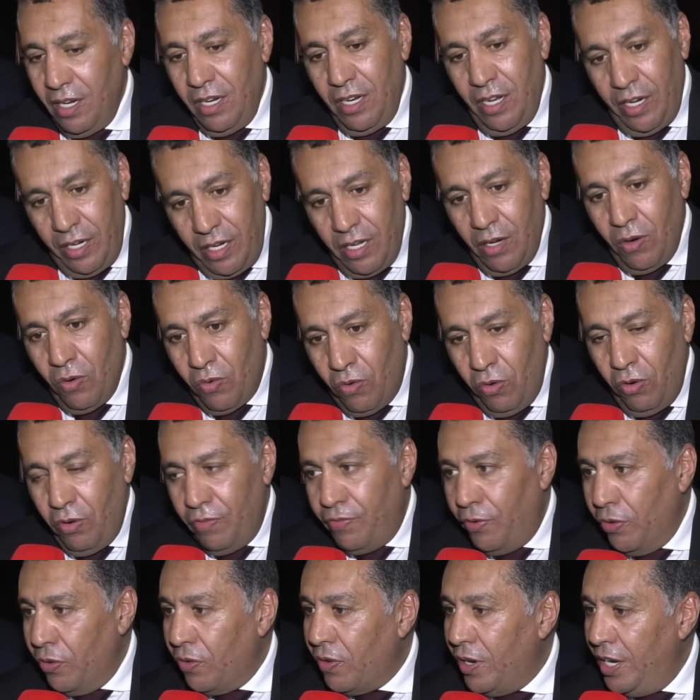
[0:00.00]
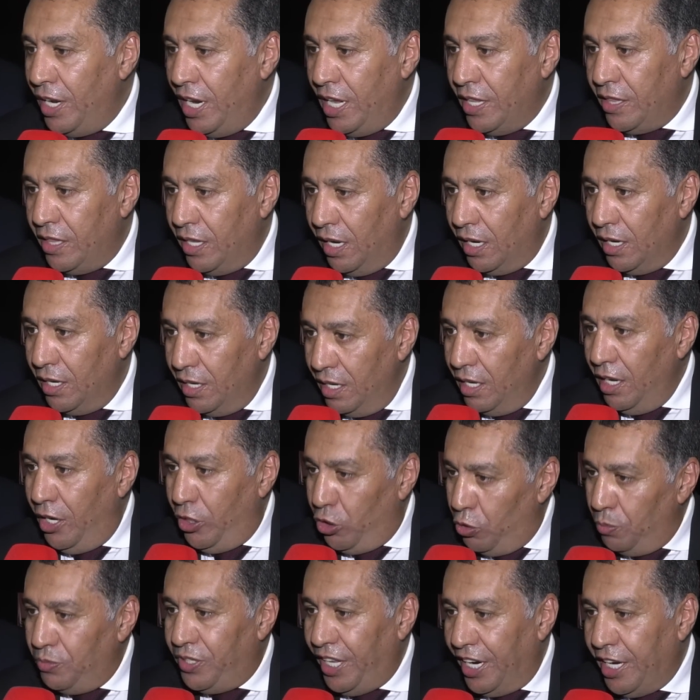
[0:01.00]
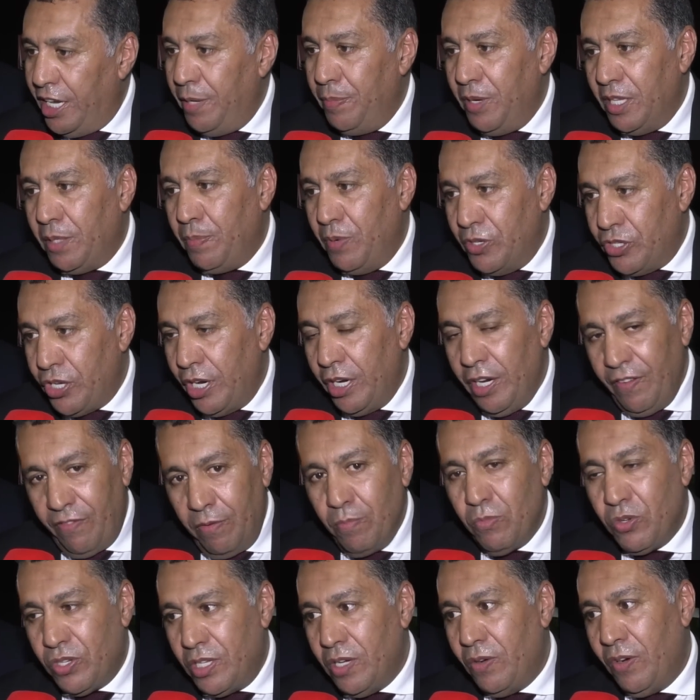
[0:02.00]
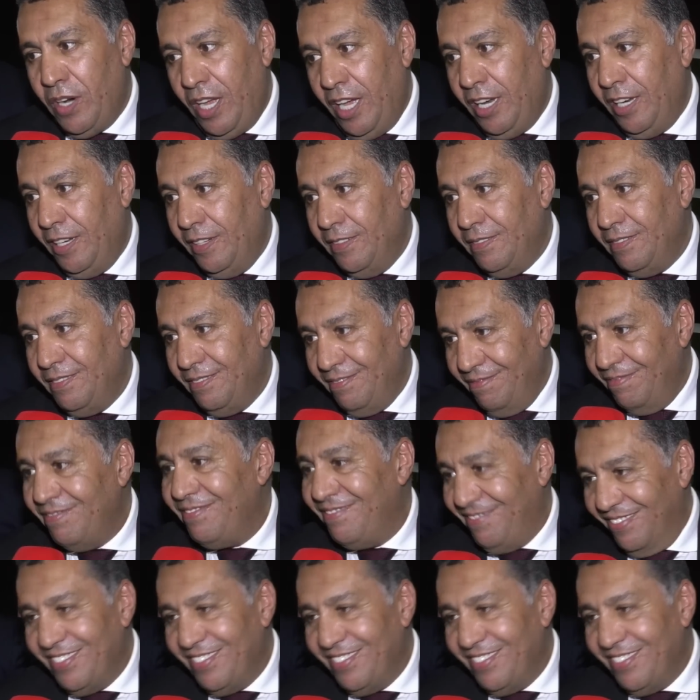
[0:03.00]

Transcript: لانه كل الفرق اللي عندنا عندهم تركيبات بشريه في المستوى العالي ديروا